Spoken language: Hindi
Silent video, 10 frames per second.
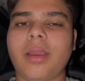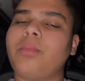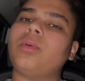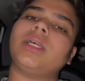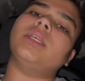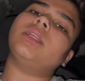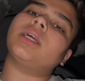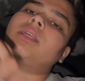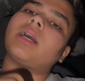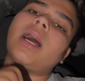हैं पूरा दिन का
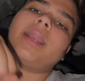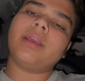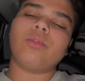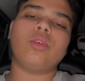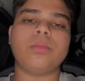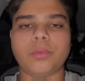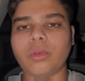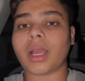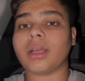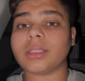थकान है वो
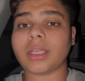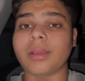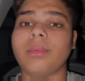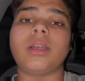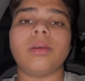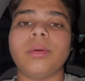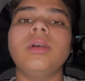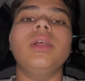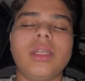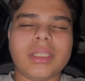पूरा करते हैं मतलब
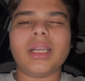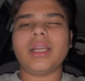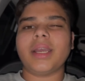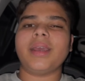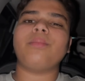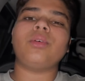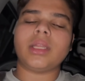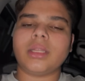थक गए हैं पूरा